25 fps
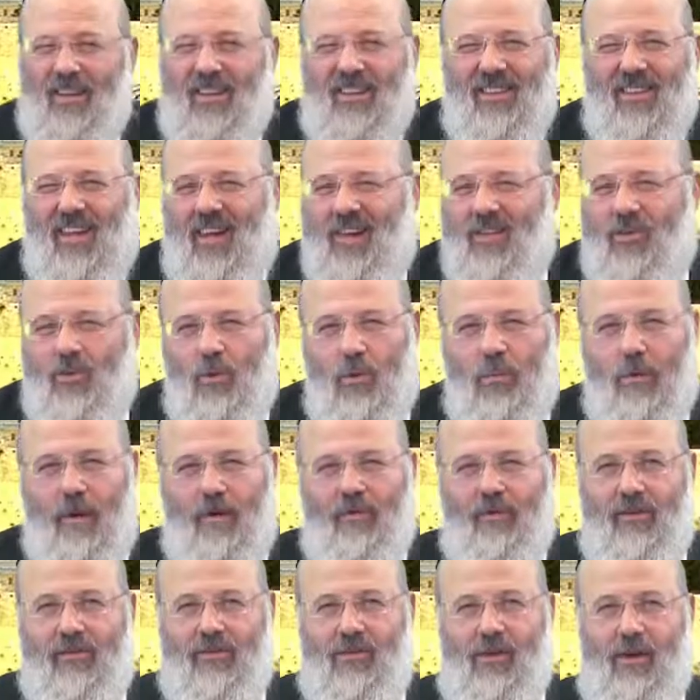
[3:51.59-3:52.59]
très
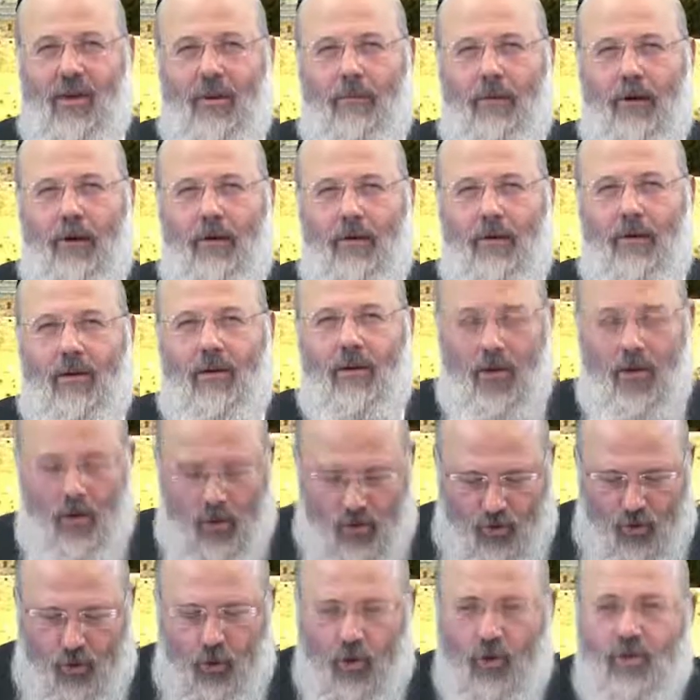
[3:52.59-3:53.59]
superficiellement.
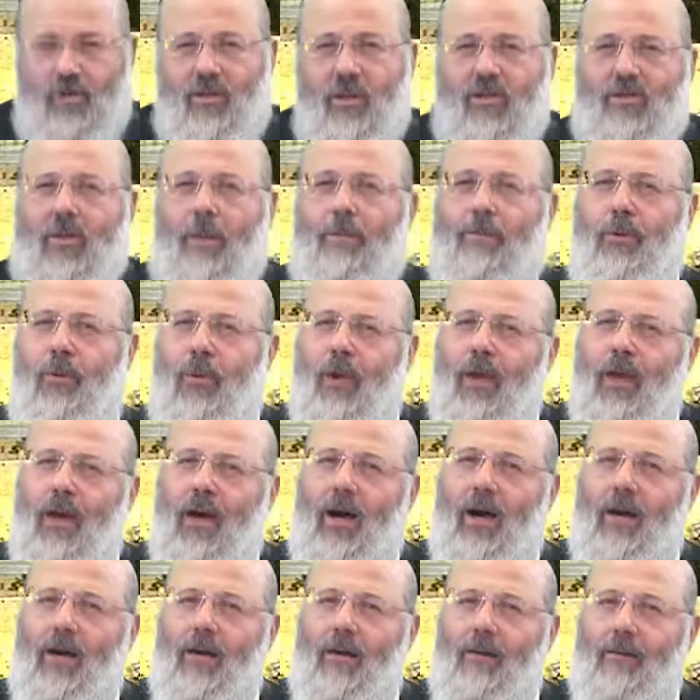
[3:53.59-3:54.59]
Je ne ressentais plus
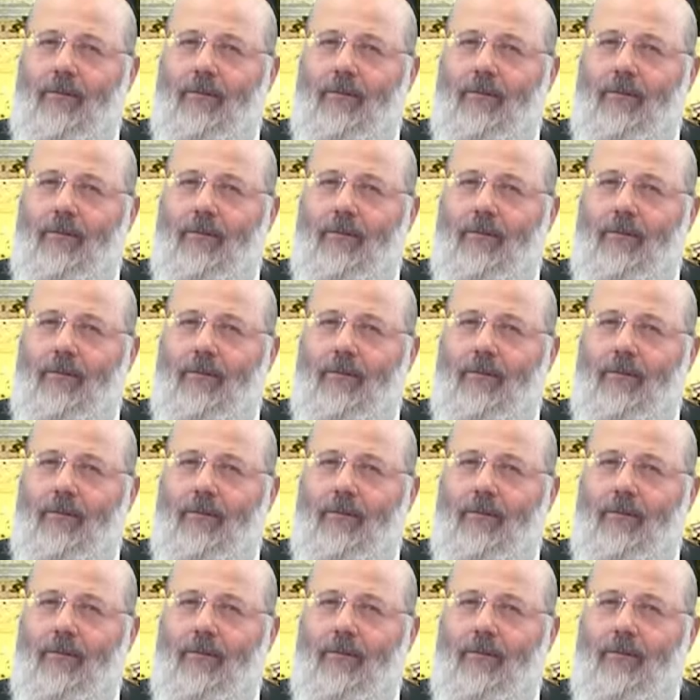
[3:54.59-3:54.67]
rien.